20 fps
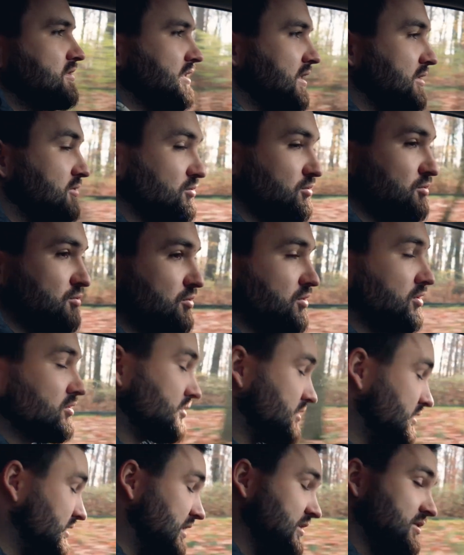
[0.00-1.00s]
testu
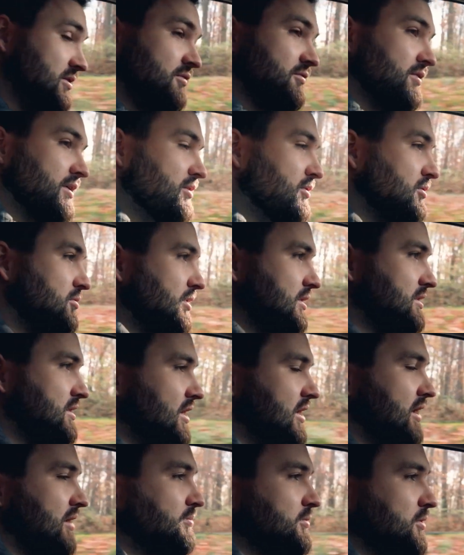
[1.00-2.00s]
długodystansowego
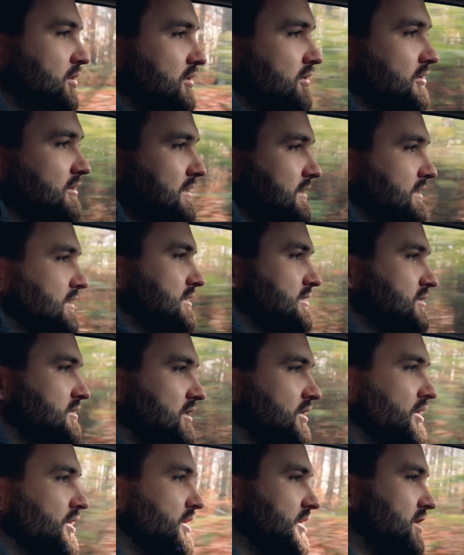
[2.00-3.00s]
Quattraca Pro,
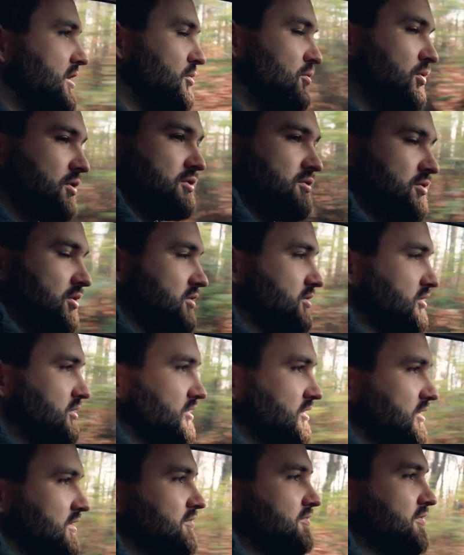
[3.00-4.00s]
czyli
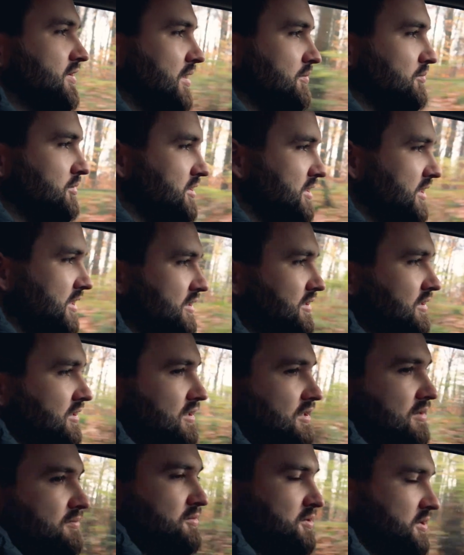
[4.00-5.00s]
głośność e, w kabinie.
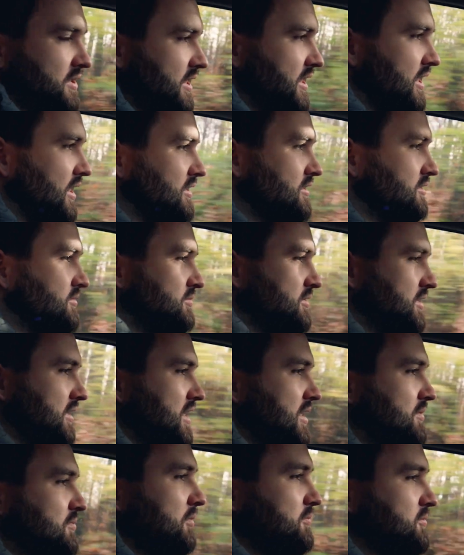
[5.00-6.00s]
Przyjechaliśmy tak
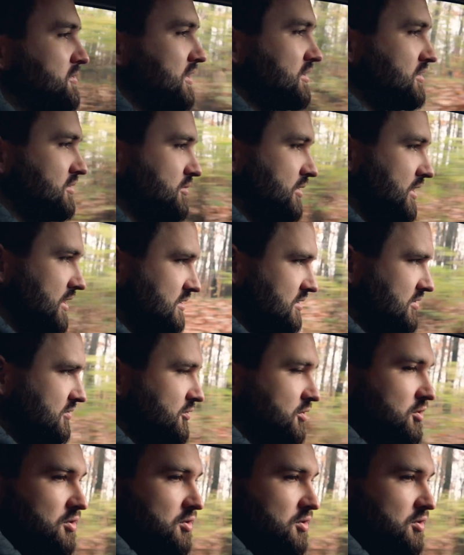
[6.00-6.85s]
jak poprzednim razem w